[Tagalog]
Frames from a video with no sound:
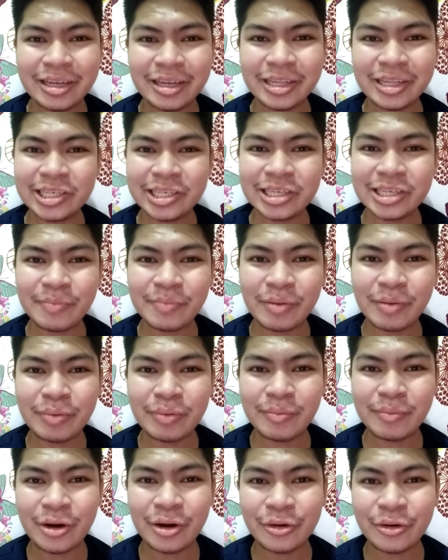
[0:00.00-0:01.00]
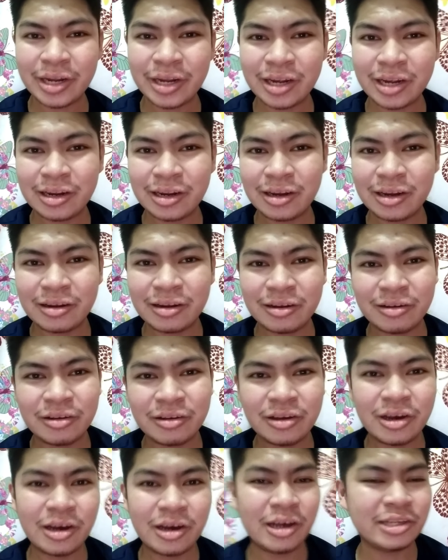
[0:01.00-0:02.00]
Hindi siya pampabango ng
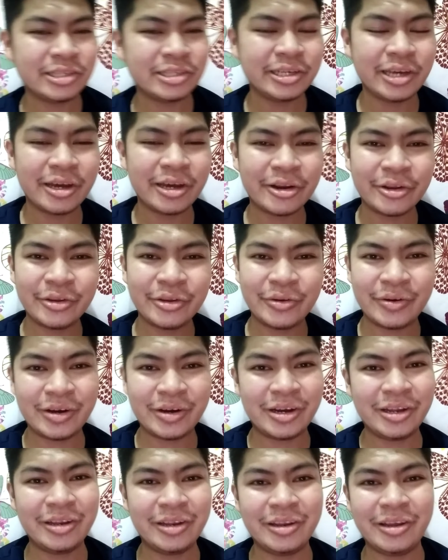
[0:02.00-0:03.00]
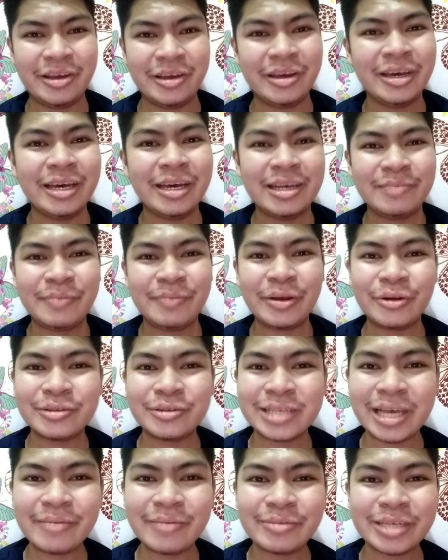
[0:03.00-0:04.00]
uh, ah, CR nyo, ha? Ah, hindi. Pero
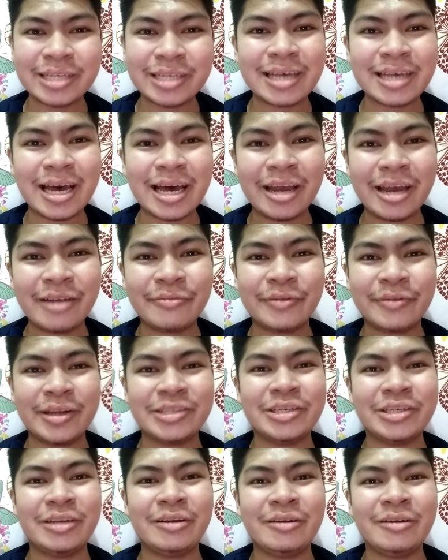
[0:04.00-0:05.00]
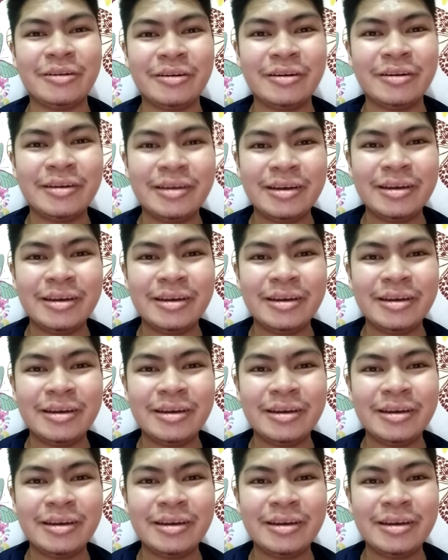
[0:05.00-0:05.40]
same siya sa air freshener.